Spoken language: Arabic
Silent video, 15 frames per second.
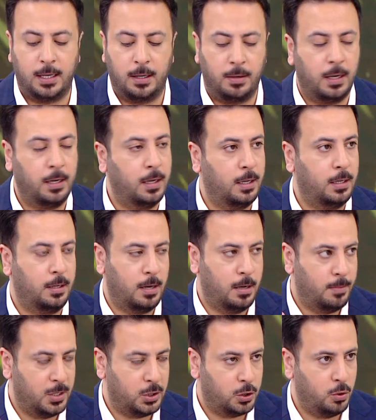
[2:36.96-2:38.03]

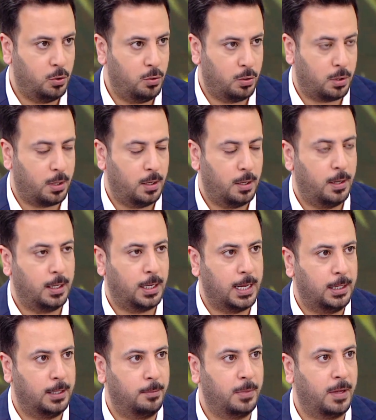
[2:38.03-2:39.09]
المشهور
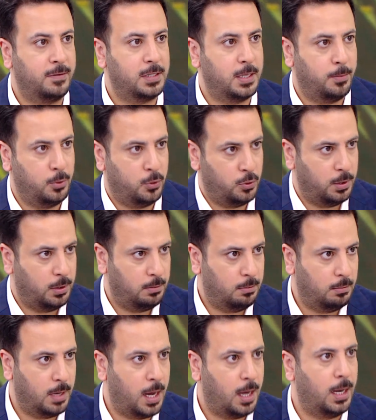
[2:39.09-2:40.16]
يقدم نفسه بدون
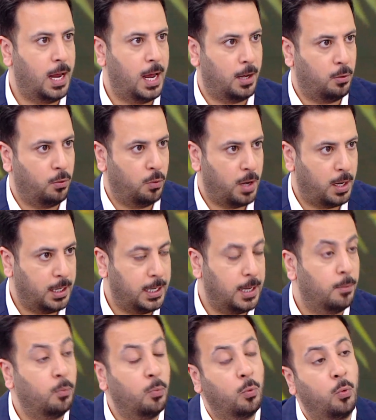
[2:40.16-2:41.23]
اخلاق
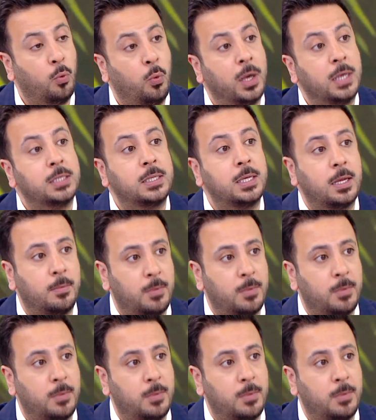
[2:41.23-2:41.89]
وقيم ويصير